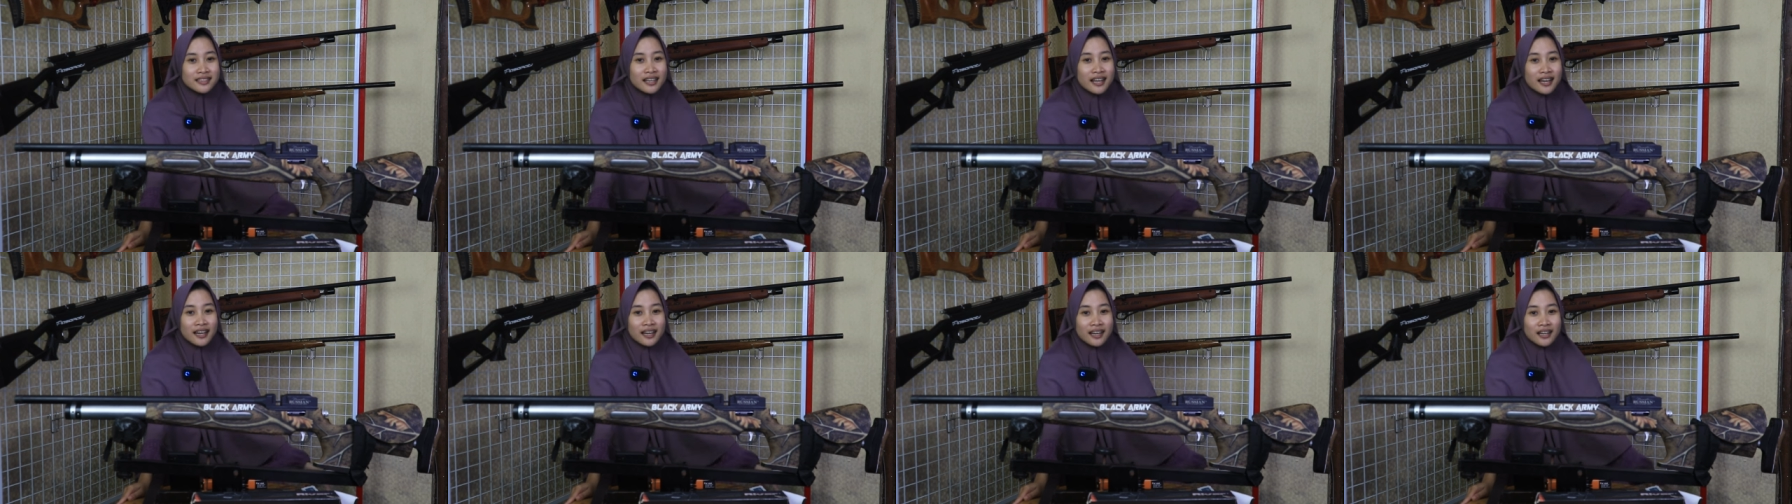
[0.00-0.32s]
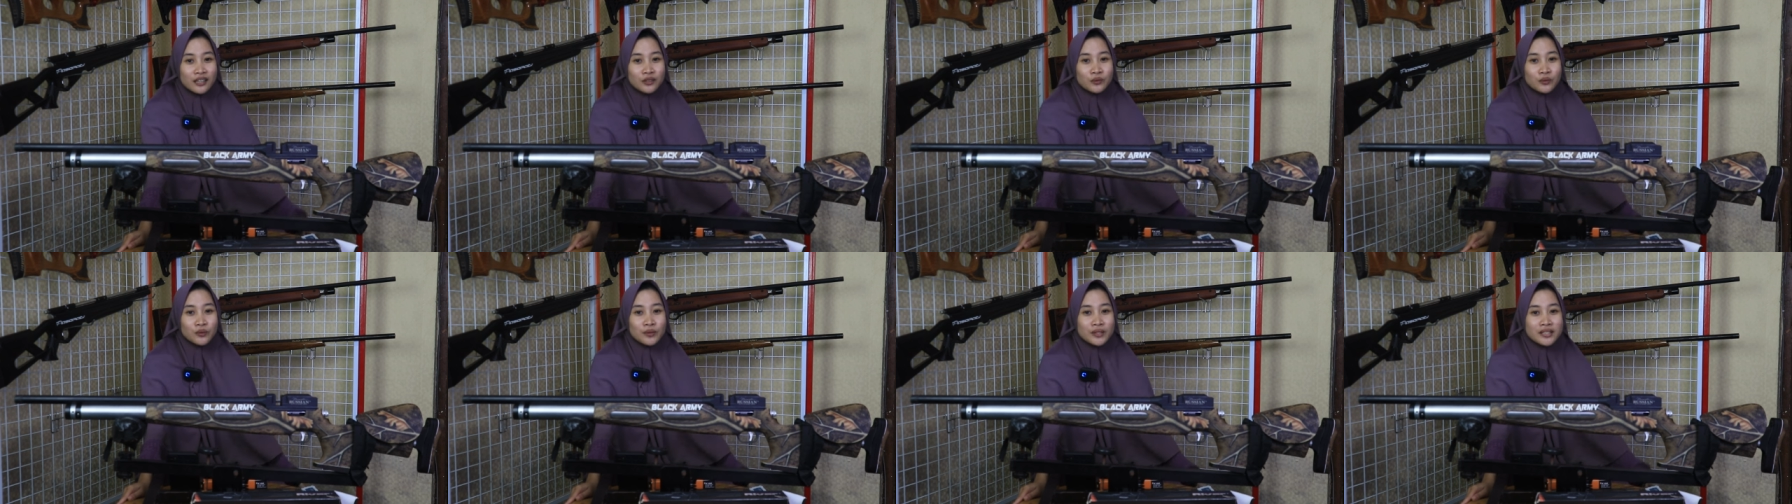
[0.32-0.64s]

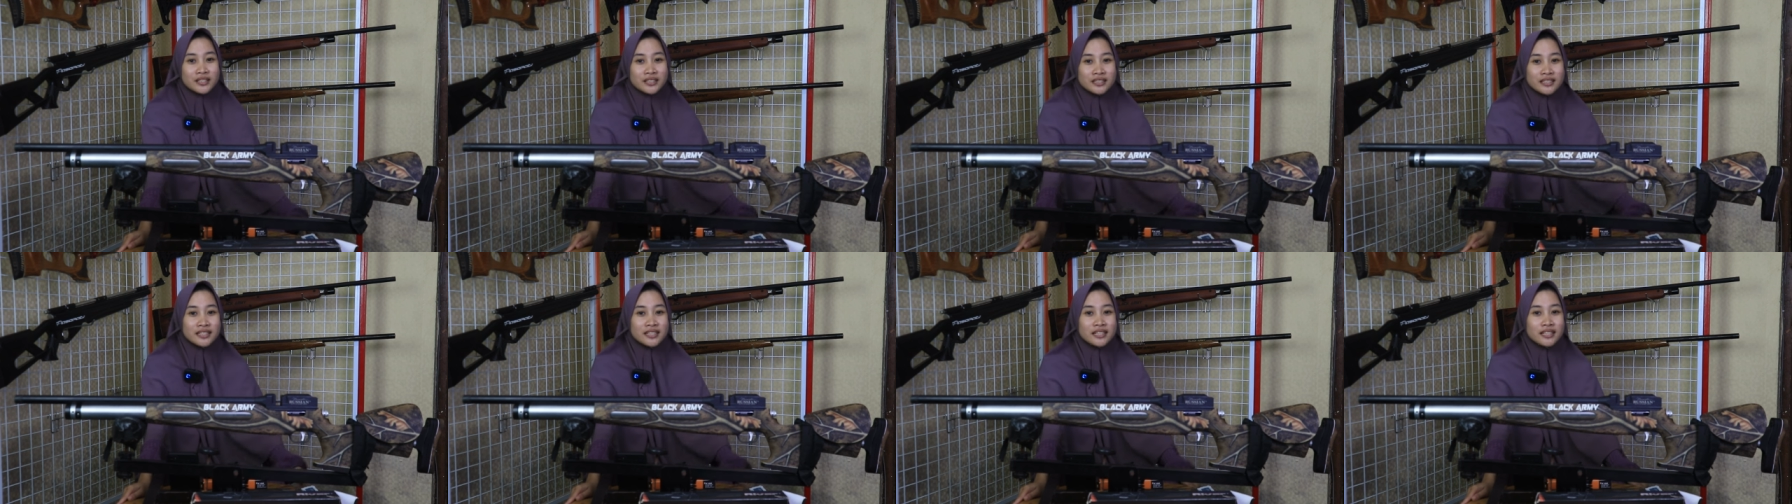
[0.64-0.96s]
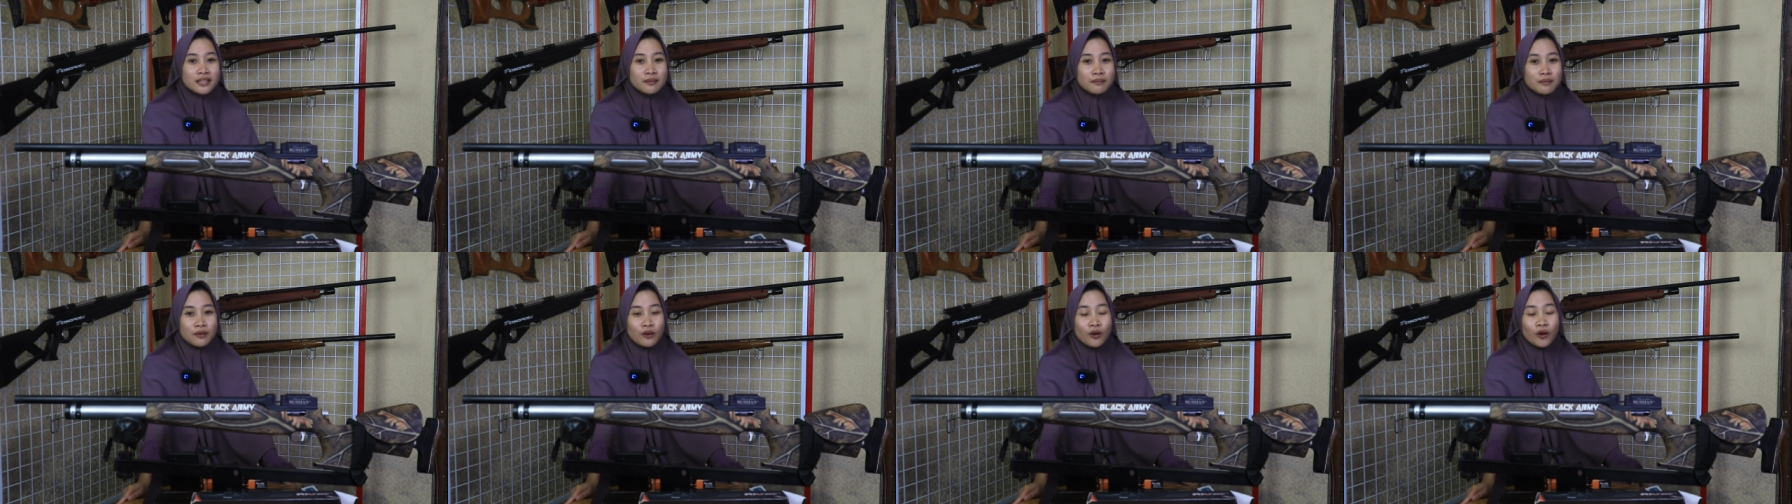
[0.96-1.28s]
silahkan tulis
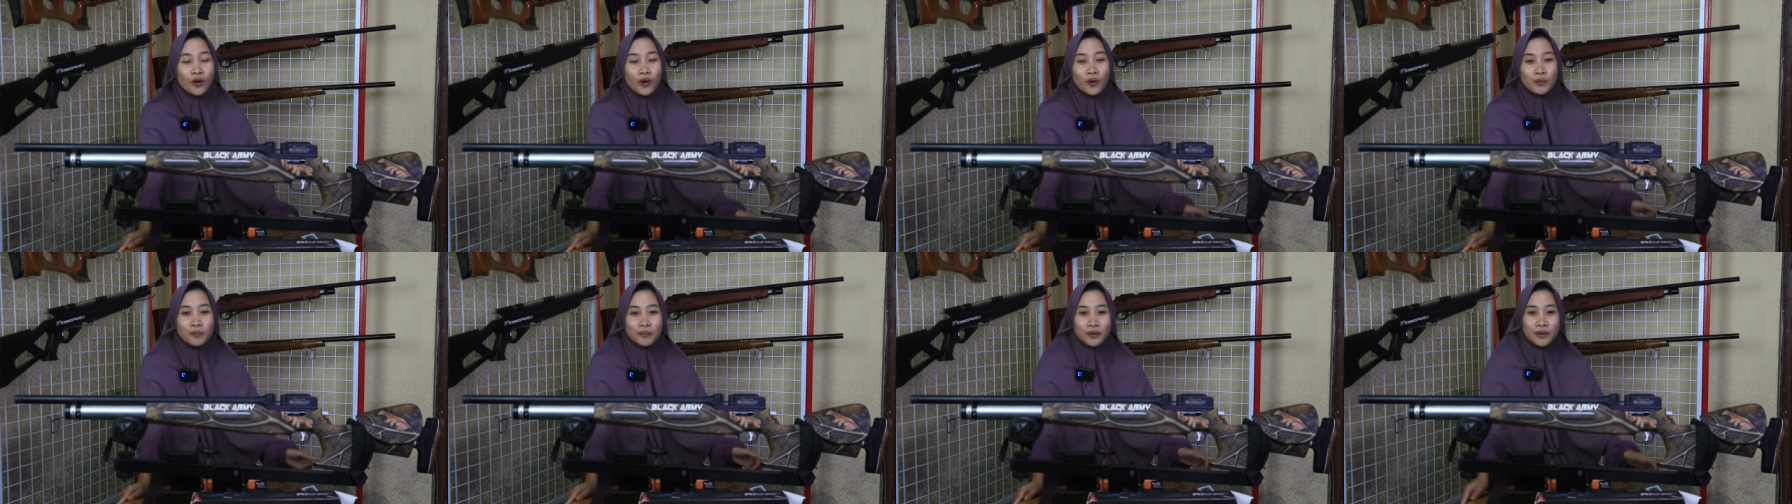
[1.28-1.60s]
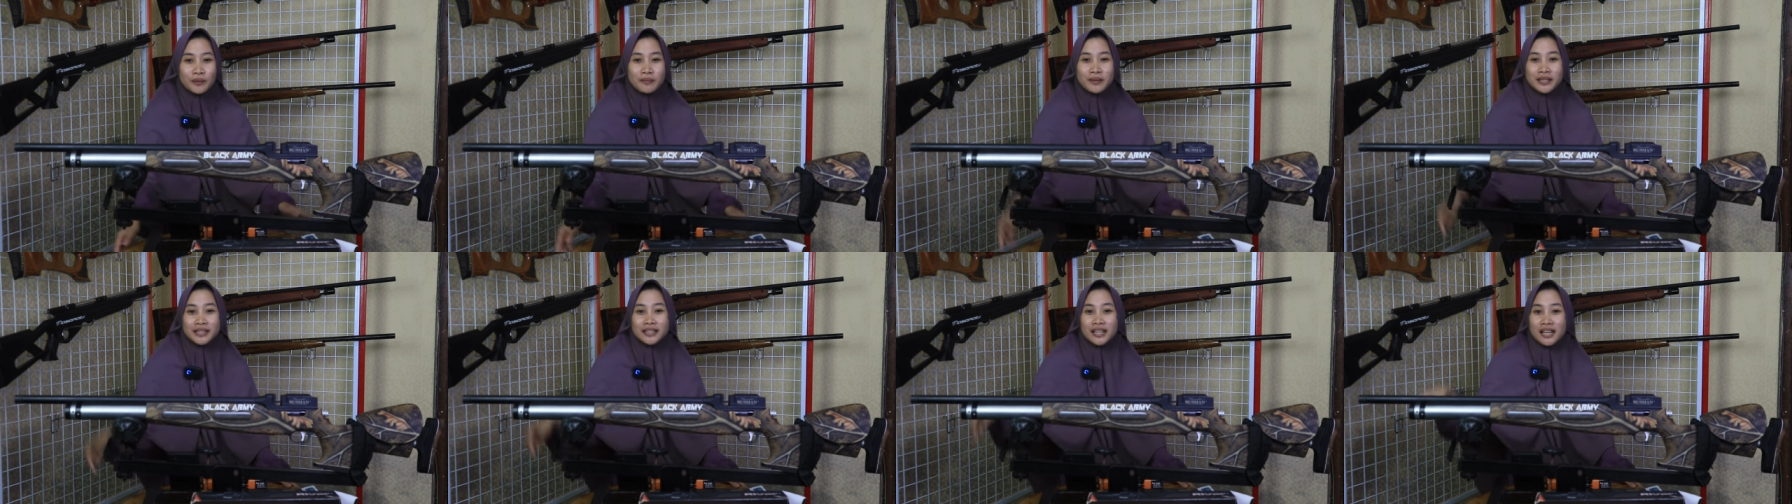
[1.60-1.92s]
di kolom
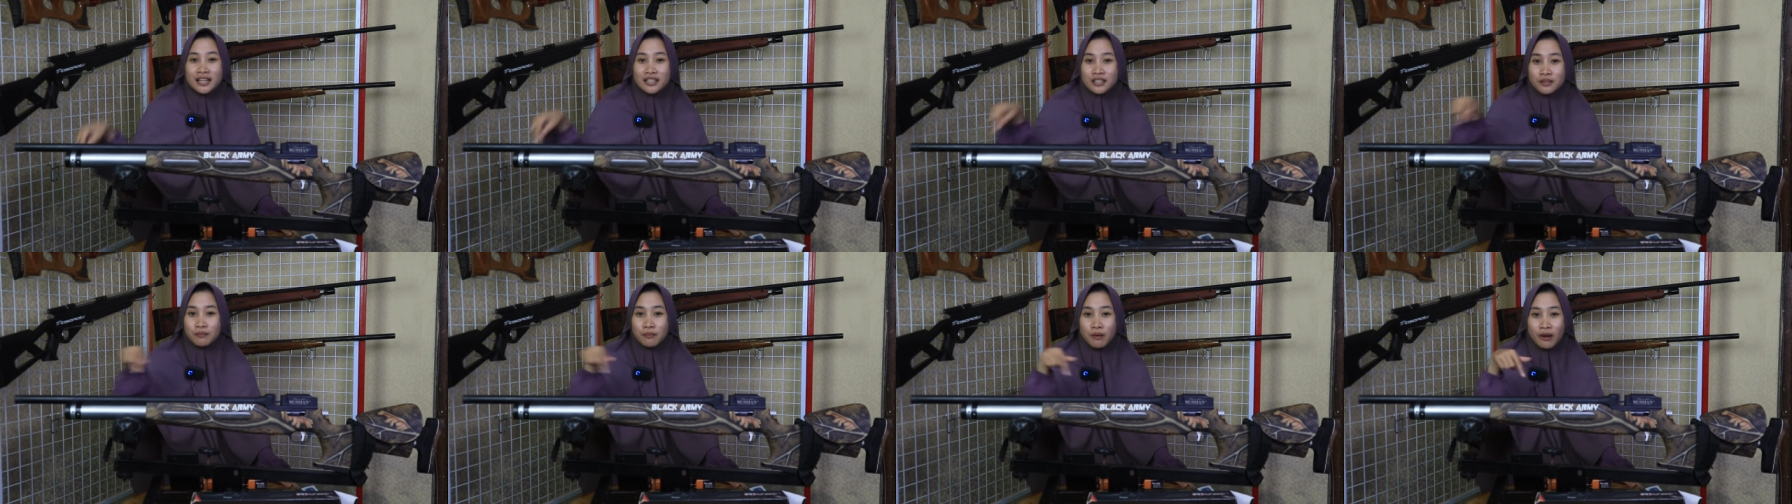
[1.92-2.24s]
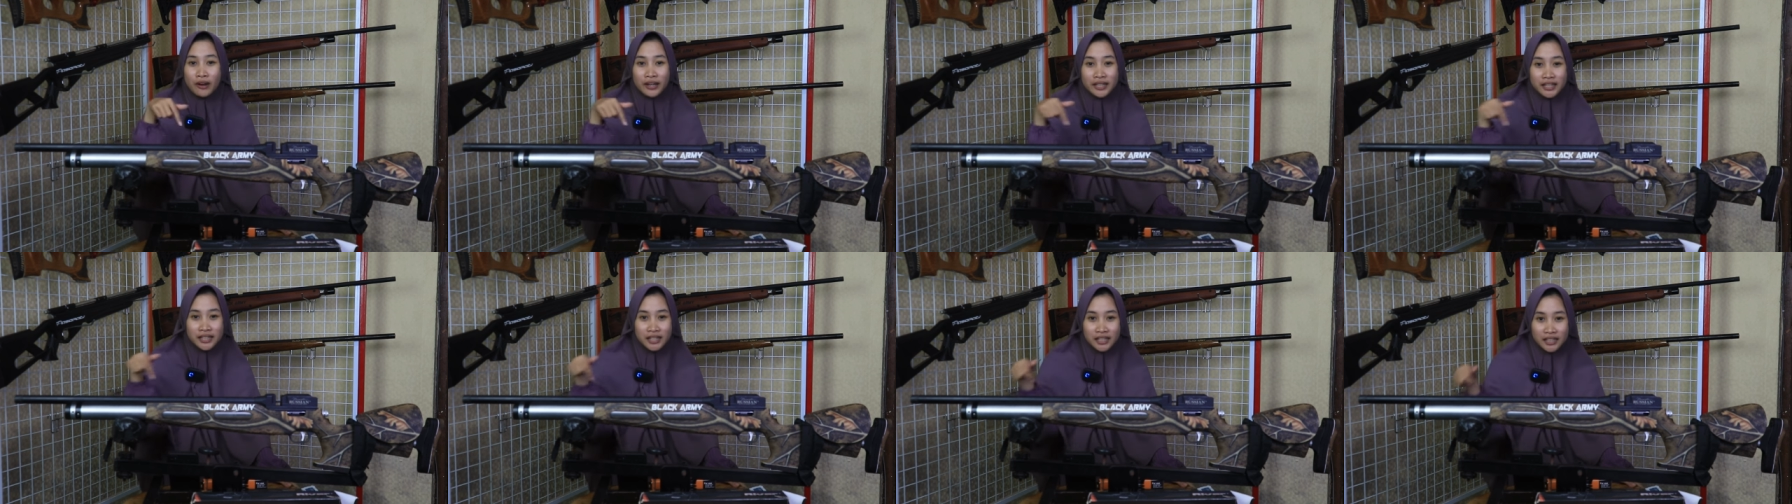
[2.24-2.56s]
komentar di
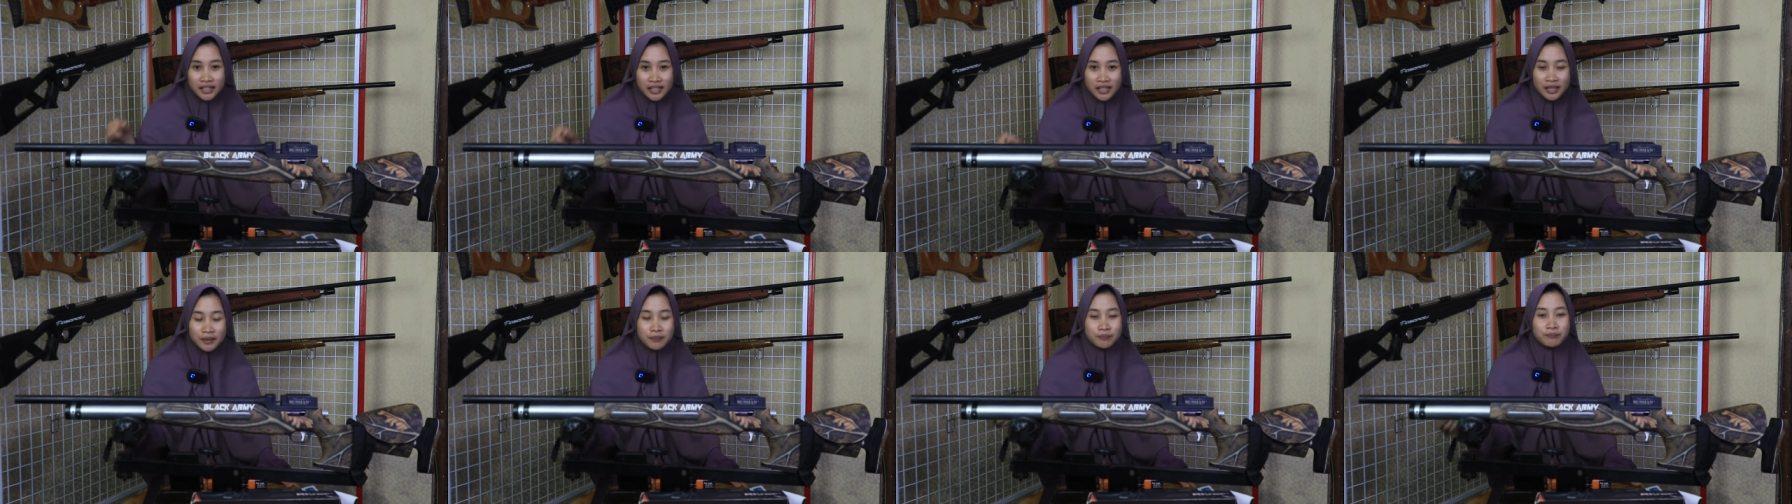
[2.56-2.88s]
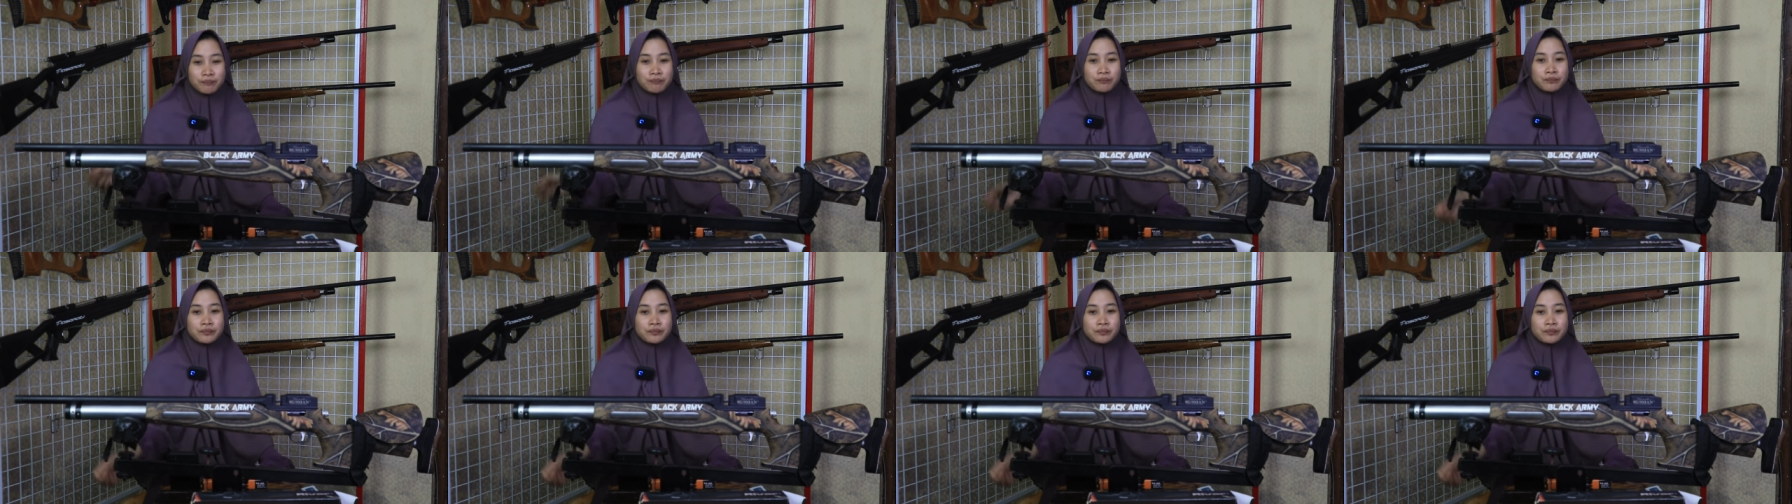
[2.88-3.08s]
bawah ini.